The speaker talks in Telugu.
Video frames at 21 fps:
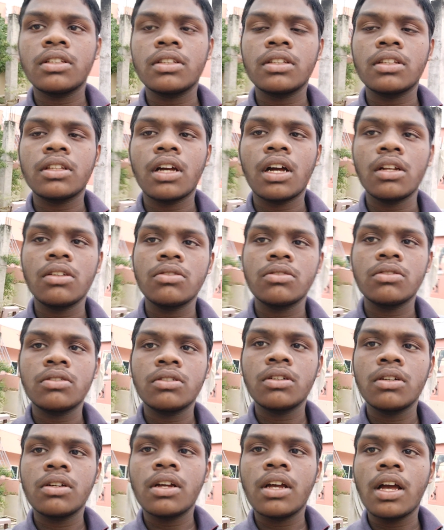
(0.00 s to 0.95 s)
తాను
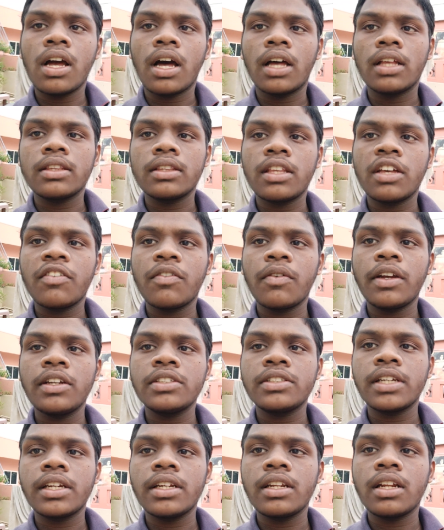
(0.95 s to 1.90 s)
అంత
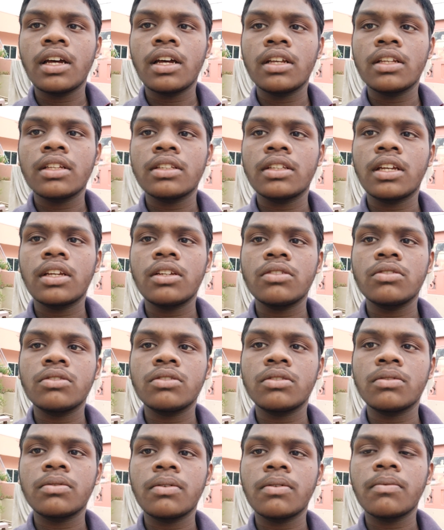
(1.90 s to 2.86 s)
వయసైనా తను
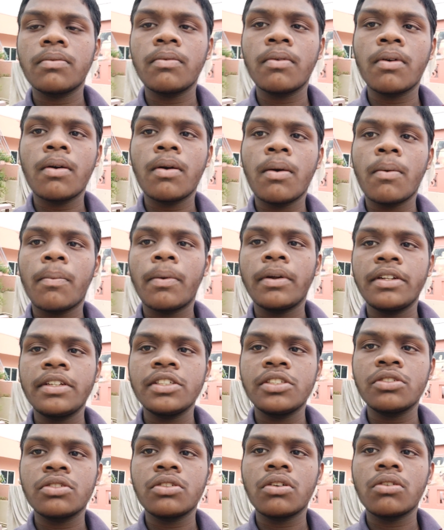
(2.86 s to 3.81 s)

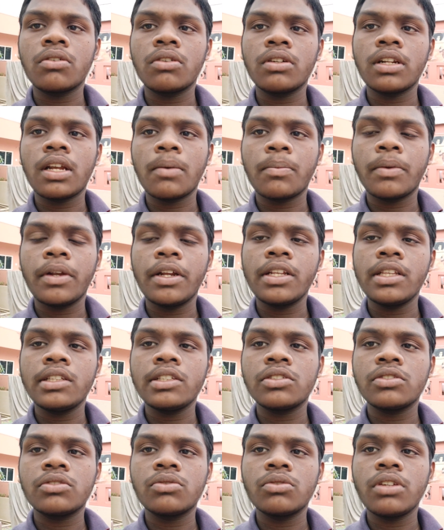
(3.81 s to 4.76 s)
పట్టించుకోకుండా
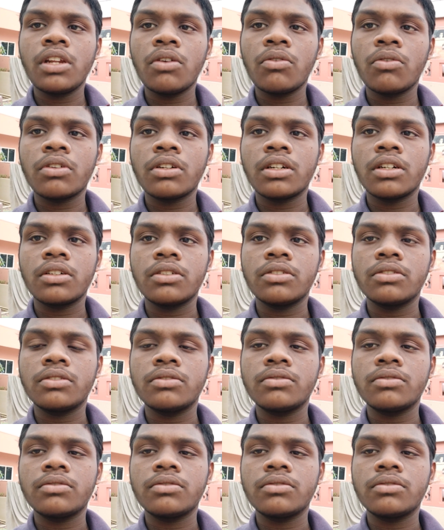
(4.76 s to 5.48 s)
ప్రయత్నిస్తూనే ఉన్నాడు